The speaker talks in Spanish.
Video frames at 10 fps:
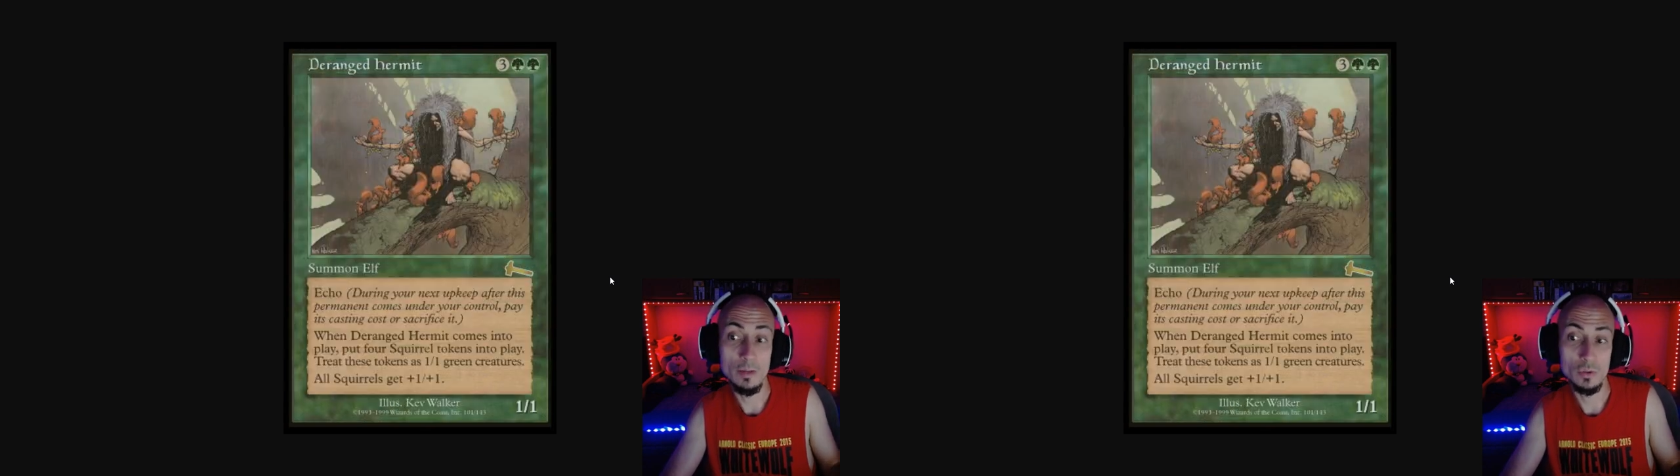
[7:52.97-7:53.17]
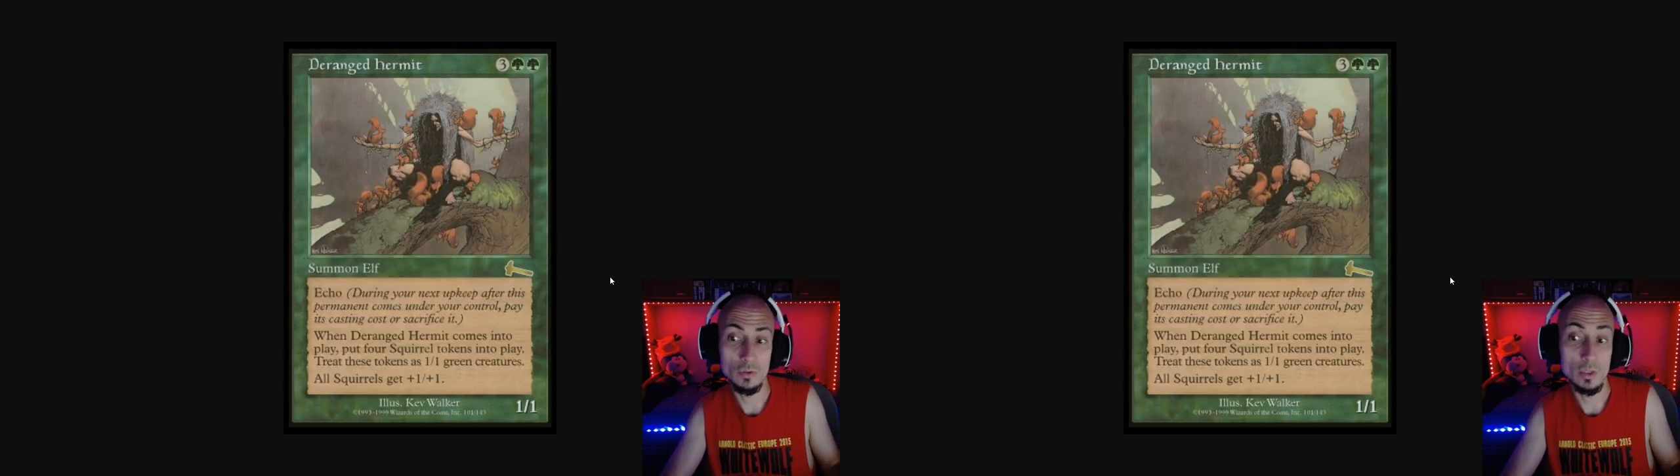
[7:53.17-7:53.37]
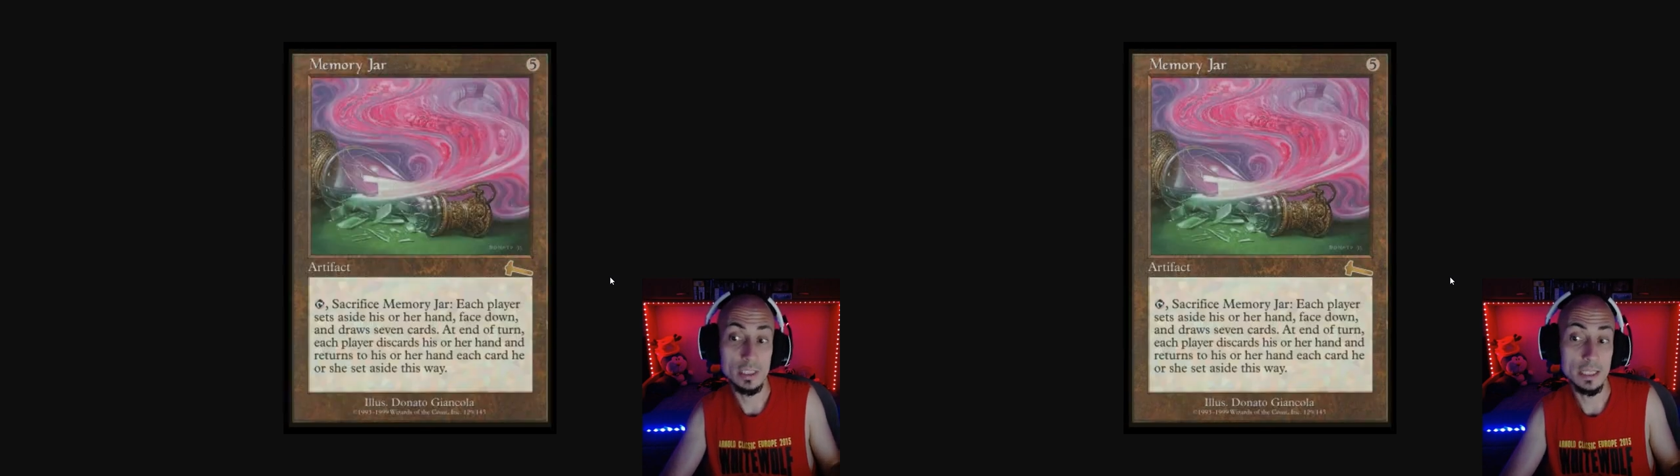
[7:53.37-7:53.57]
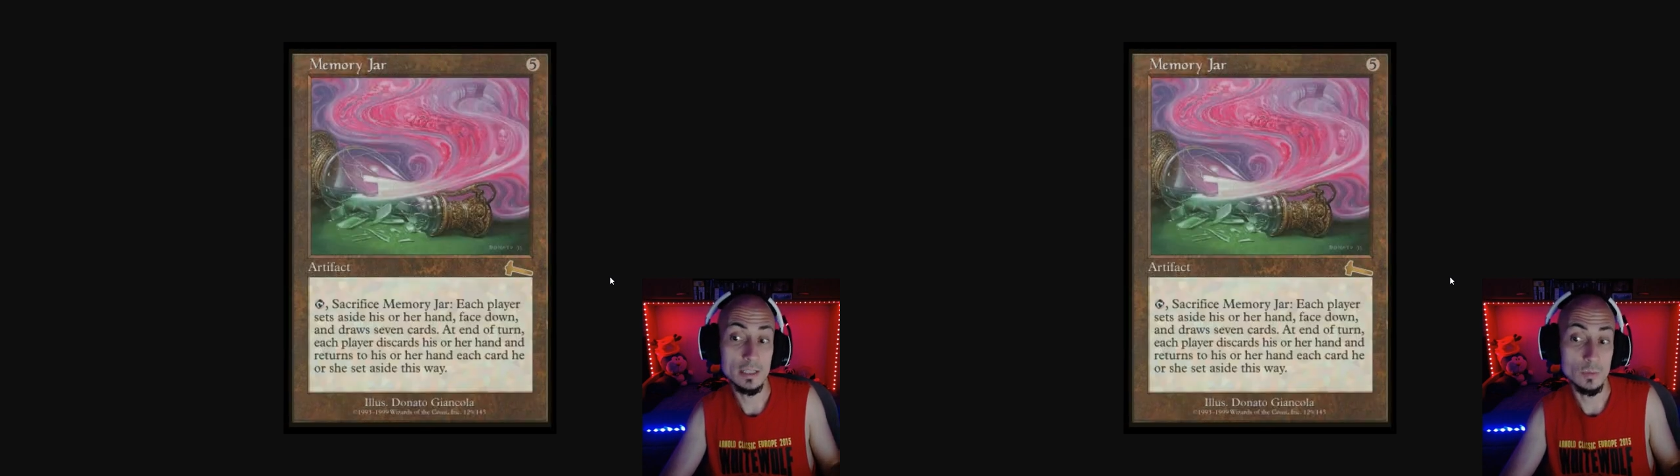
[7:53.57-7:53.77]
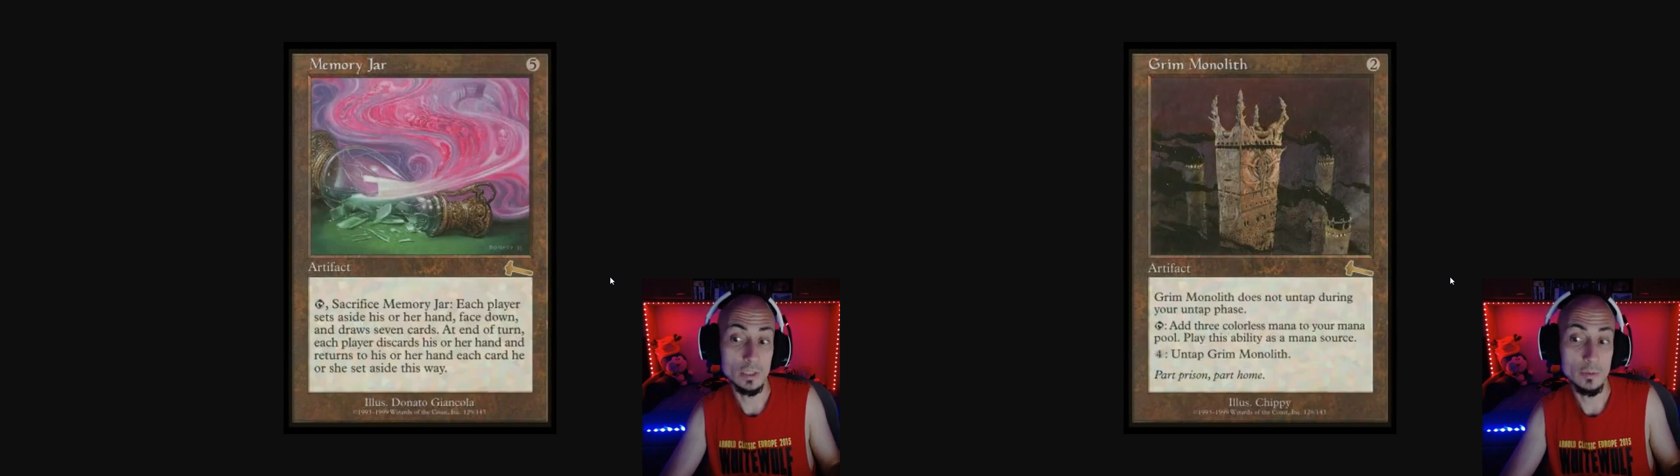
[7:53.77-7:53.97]
pues todas ellas,
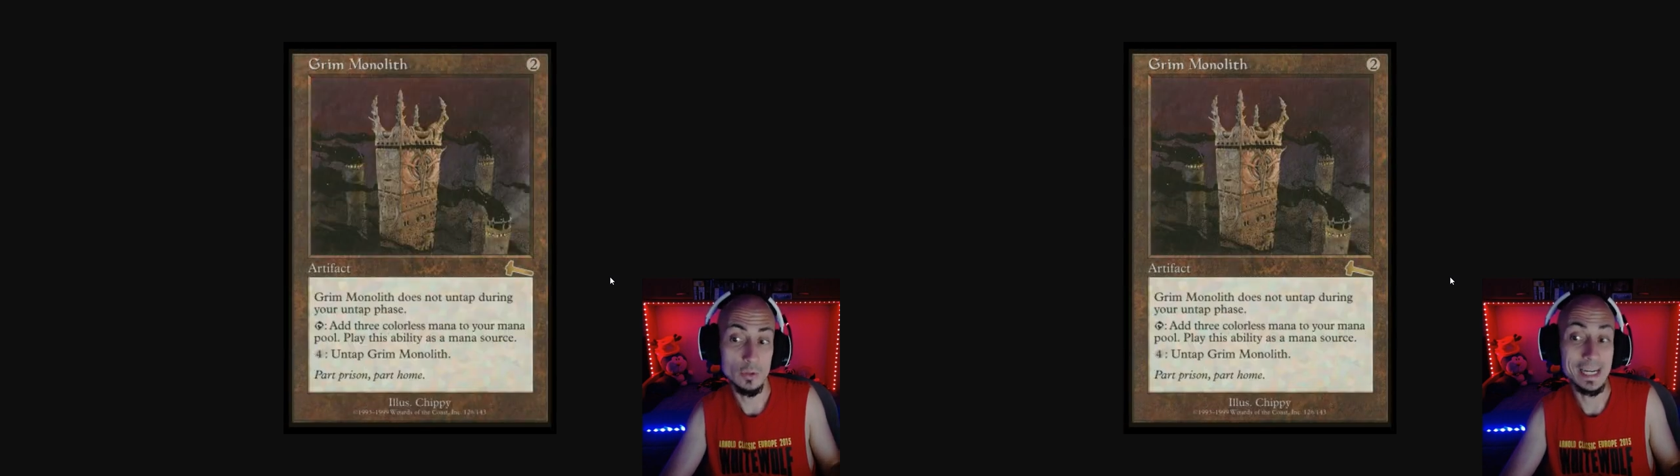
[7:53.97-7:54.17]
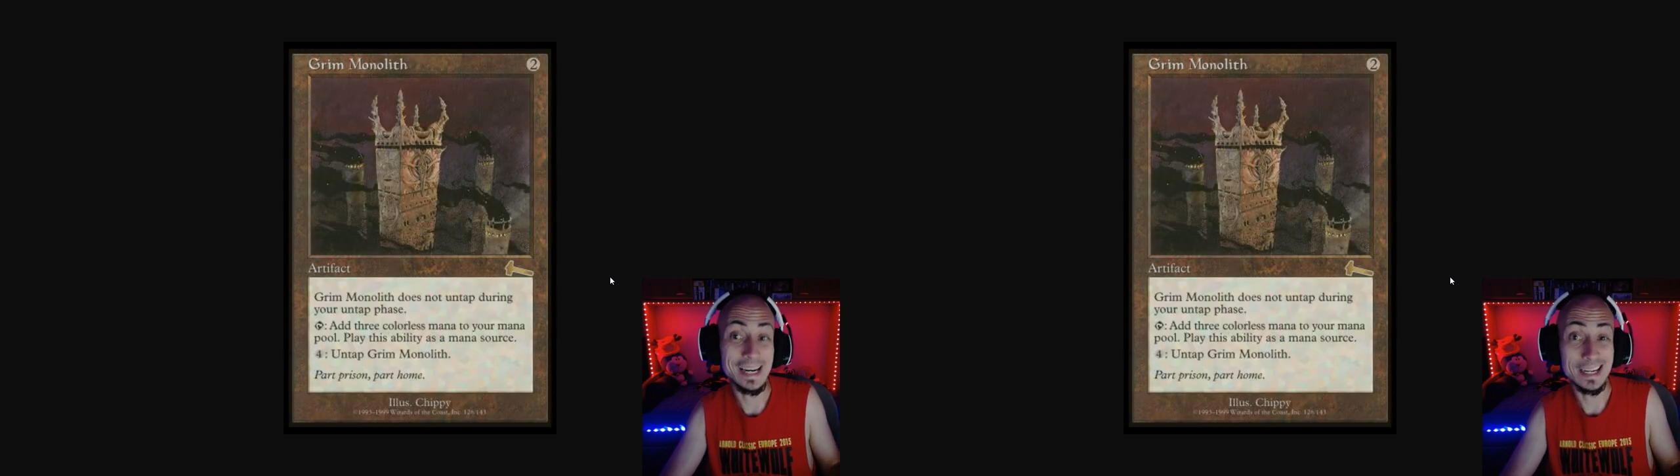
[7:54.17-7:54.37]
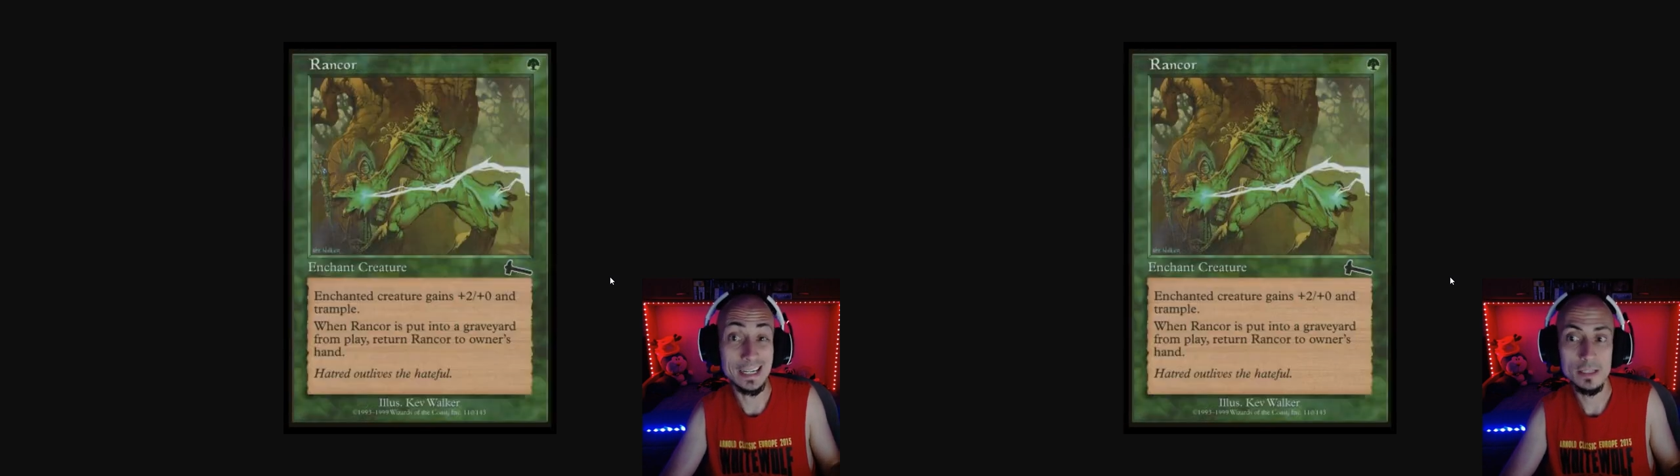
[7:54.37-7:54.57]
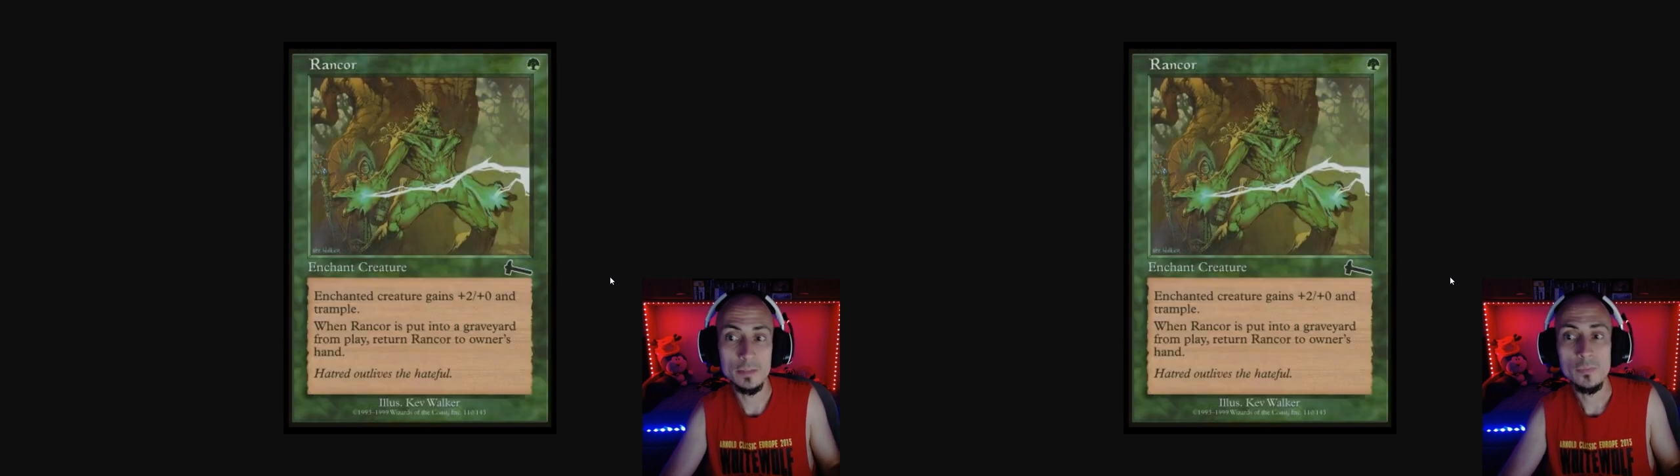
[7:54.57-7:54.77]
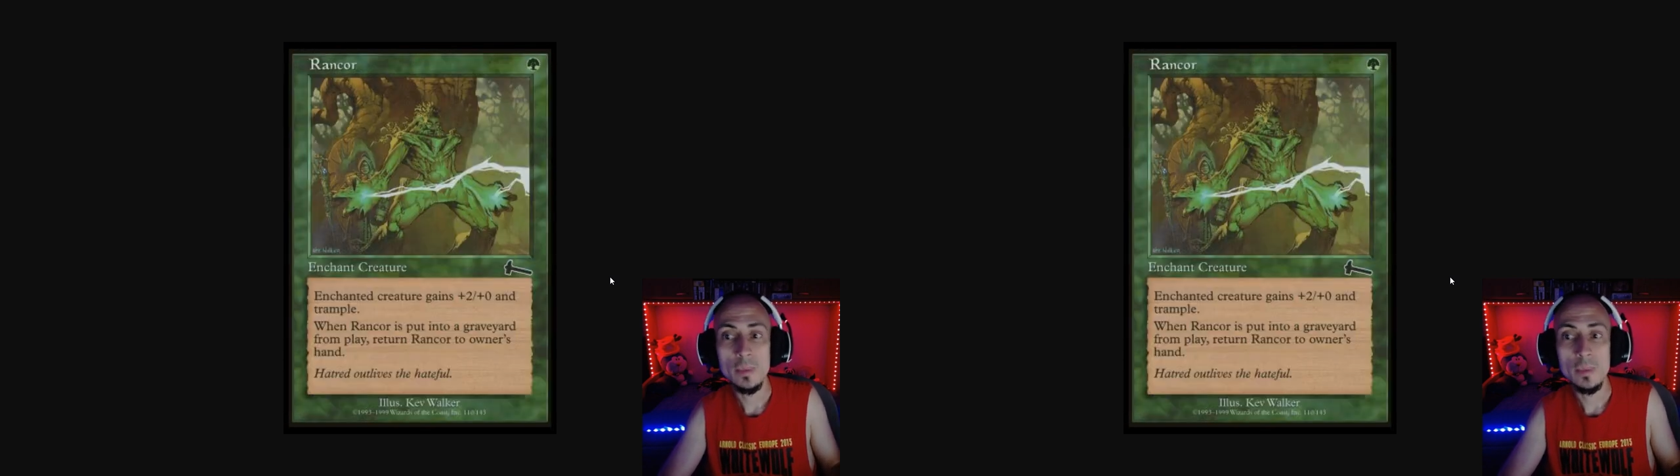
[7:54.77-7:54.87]
como estoy viendo, eran raras.